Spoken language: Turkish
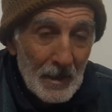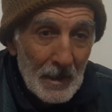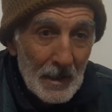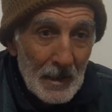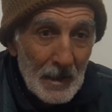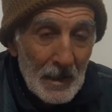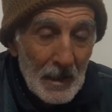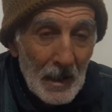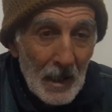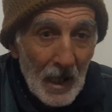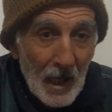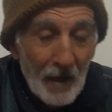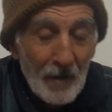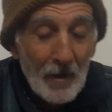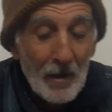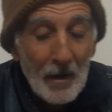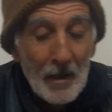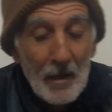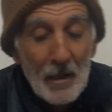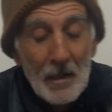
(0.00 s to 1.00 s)
Evet.
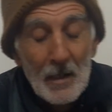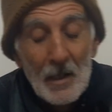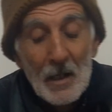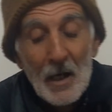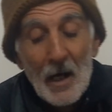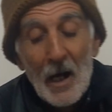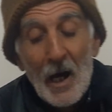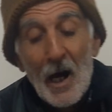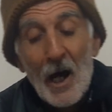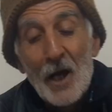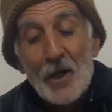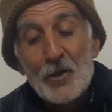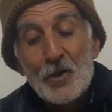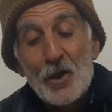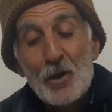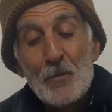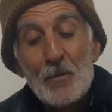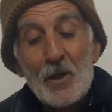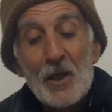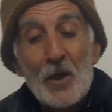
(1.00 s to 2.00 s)
Ha. Ha
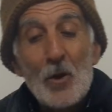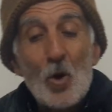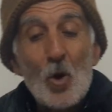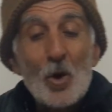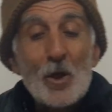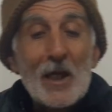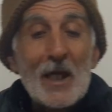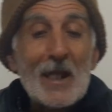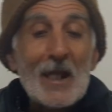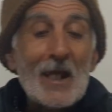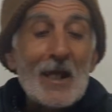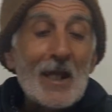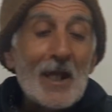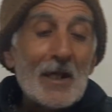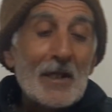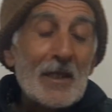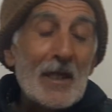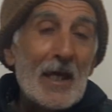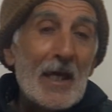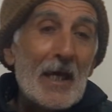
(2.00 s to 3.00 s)
şimdi o
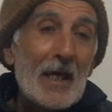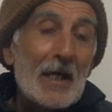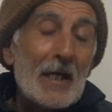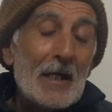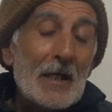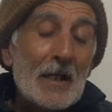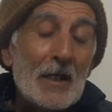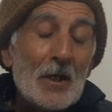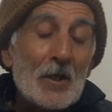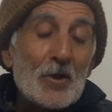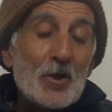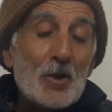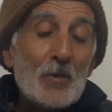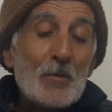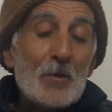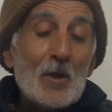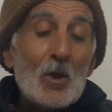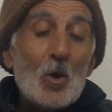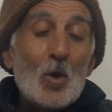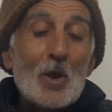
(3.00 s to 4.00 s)
gelenler de
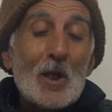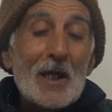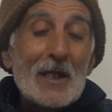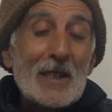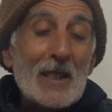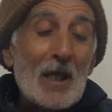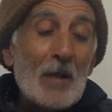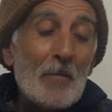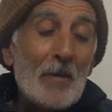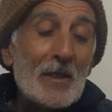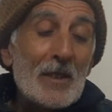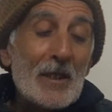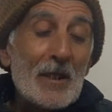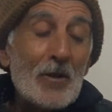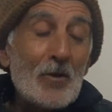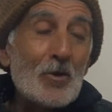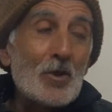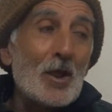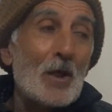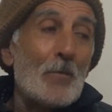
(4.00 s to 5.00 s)
şimdi onlar gelmeden
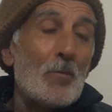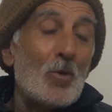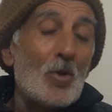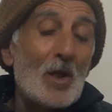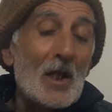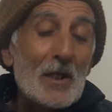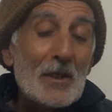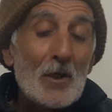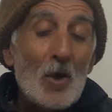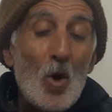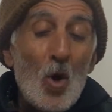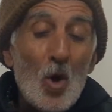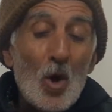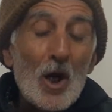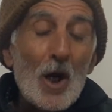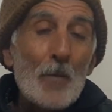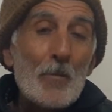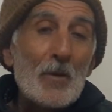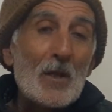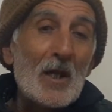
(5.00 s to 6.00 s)
önce bunlar da o
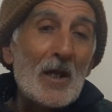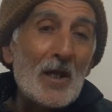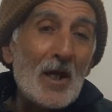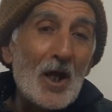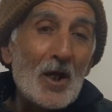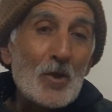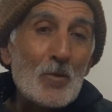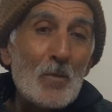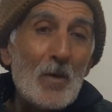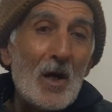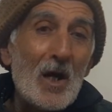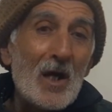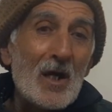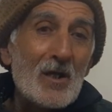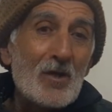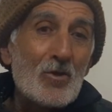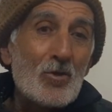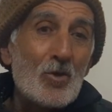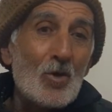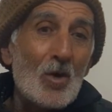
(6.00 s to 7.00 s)
kapıları açmak
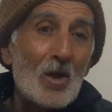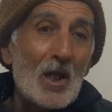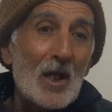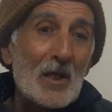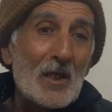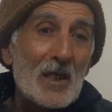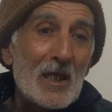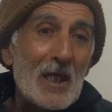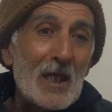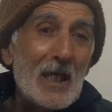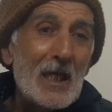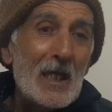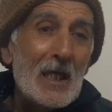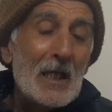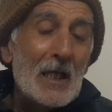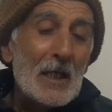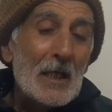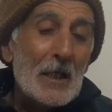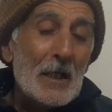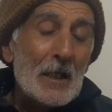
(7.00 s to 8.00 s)
istiyorlar ki